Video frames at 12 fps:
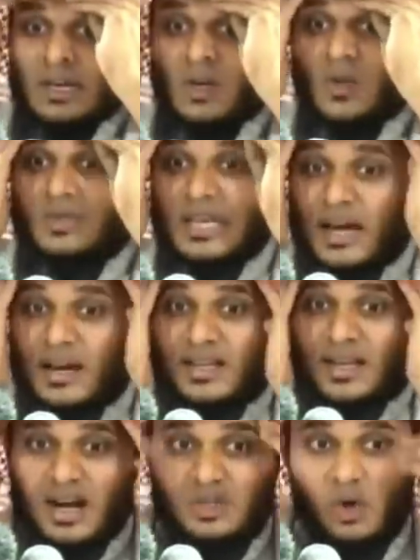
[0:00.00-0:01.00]
இன்னும் சில
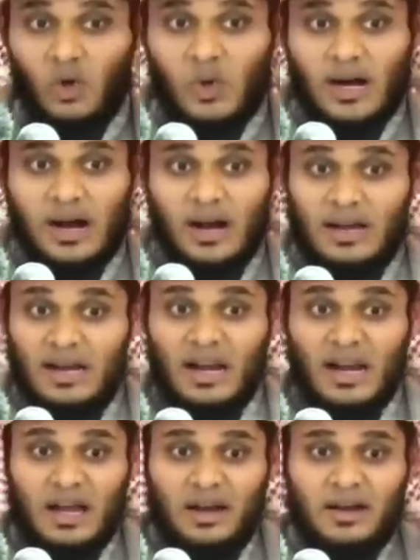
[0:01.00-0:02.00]
அறிஞர்கள் சொல்லுவார்கள்
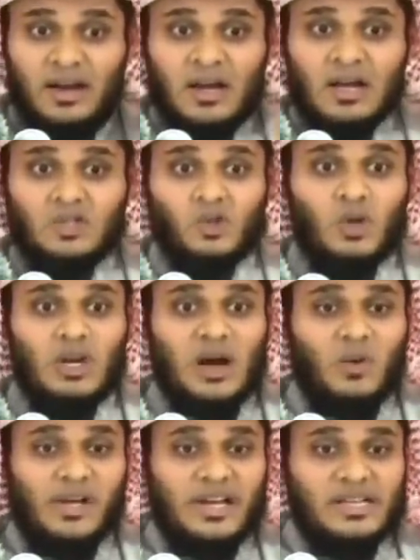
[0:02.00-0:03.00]
இல்ல
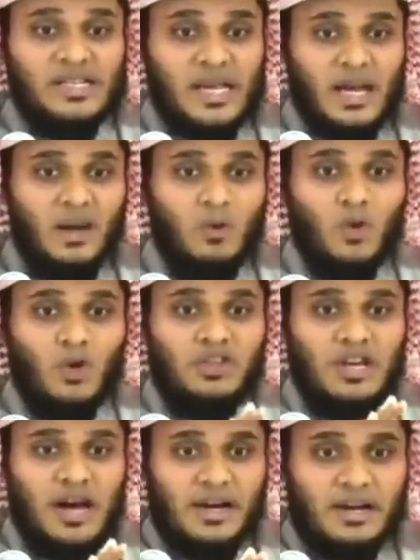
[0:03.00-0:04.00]
ரசூல்லாவுடைய செயல்
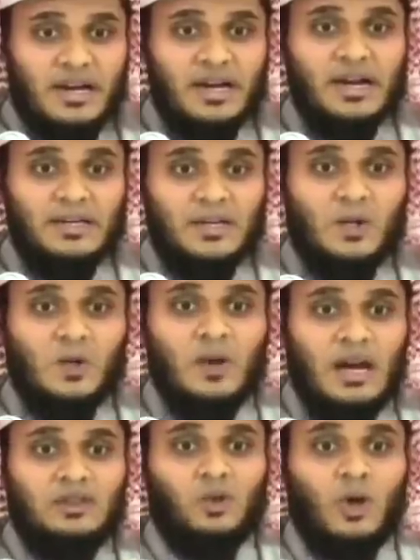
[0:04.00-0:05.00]
உறுதியா இருக்கு எட்டுக்கு
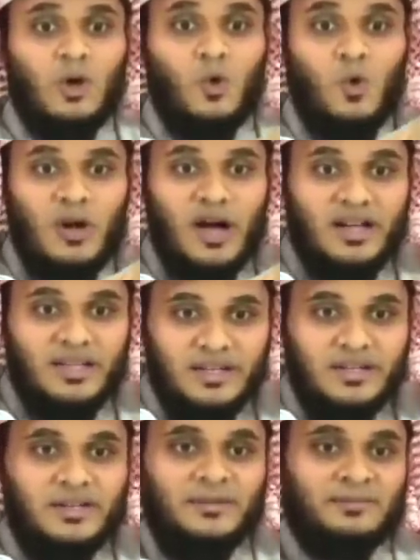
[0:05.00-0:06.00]
மேல
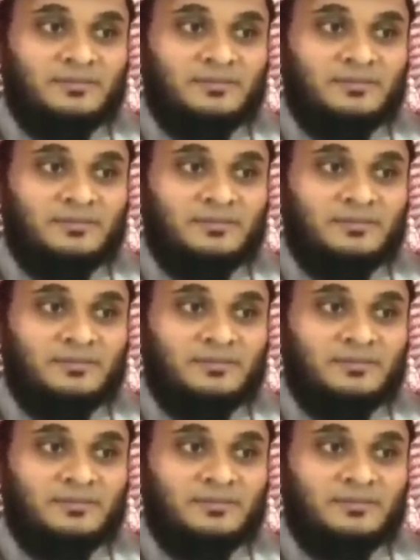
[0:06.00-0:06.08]
தொழக்கூடாது